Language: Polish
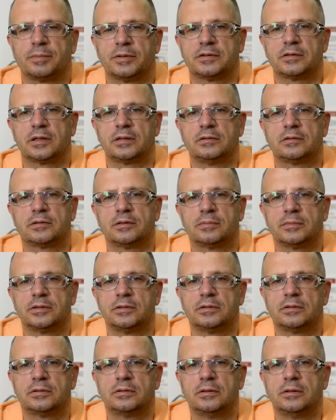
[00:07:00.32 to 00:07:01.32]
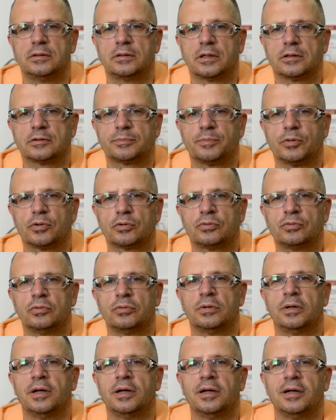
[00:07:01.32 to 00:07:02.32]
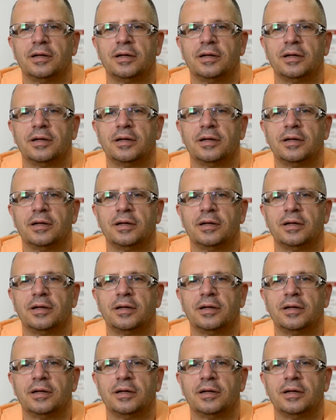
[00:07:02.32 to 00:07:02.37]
specjalisty medycyny transportu